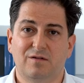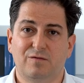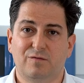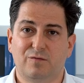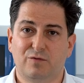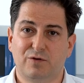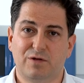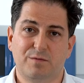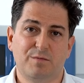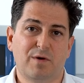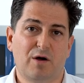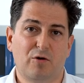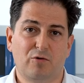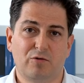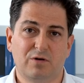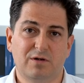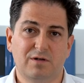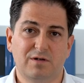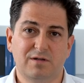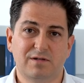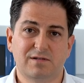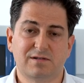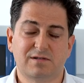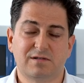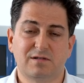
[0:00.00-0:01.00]
vor dem Auge
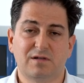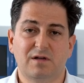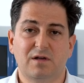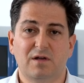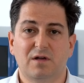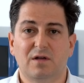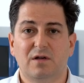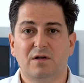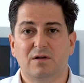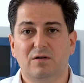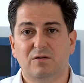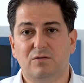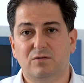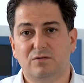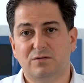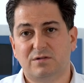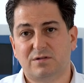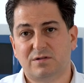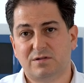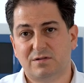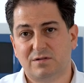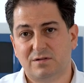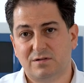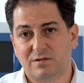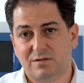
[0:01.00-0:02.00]
ist
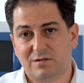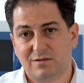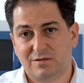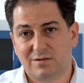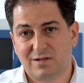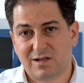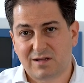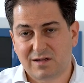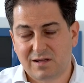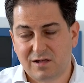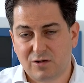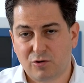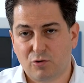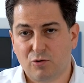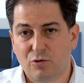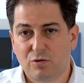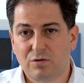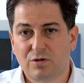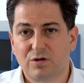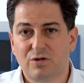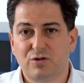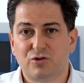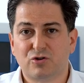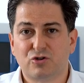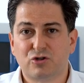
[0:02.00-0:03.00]
und der
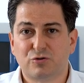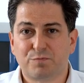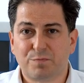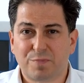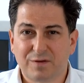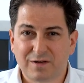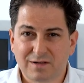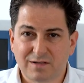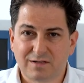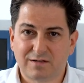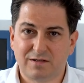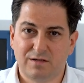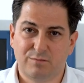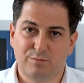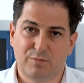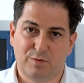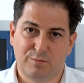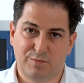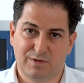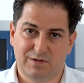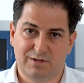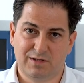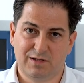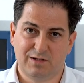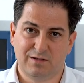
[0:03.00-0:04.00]
Chirurg spricht immer
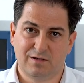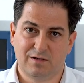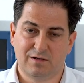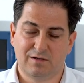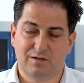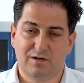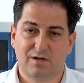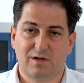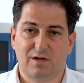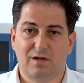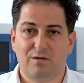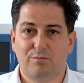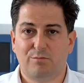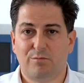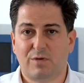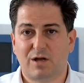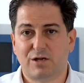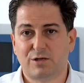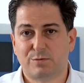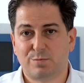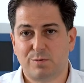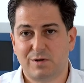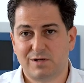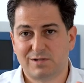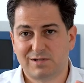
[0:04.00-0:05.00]
mit ihnen.
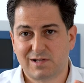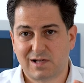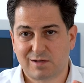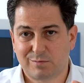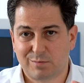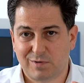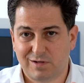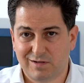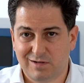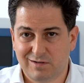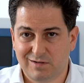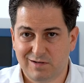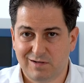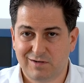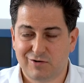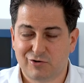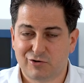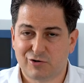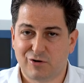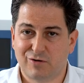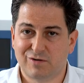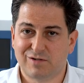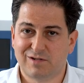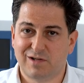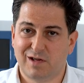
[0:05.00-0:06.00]
Manchmal sagt man ihnen,
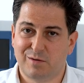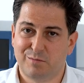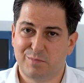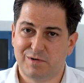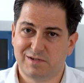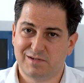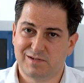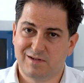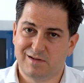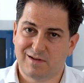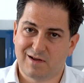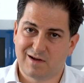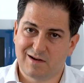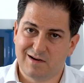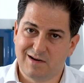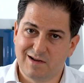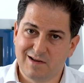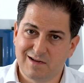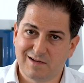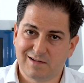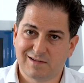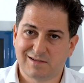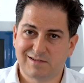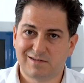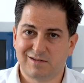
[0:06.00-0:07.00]
schauen Sie ein bisschen nach
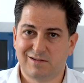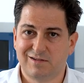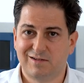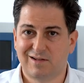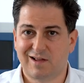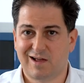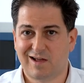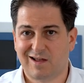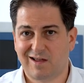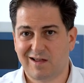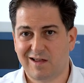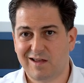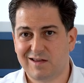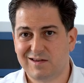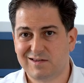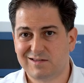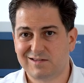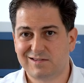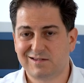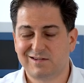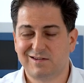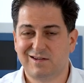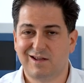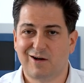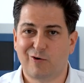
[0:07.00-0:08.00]
links, nach
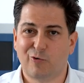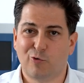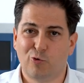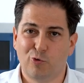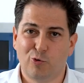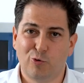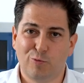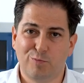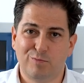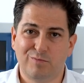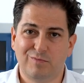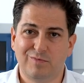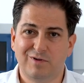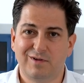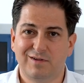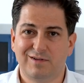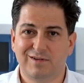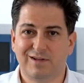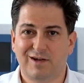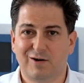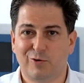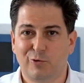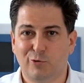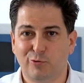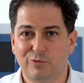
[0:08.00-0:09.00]
rechts, nach oben,
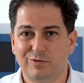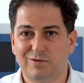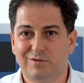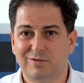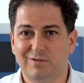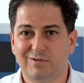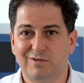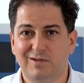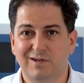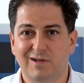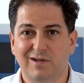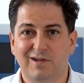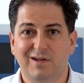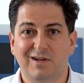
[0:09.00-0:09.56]
nach unten.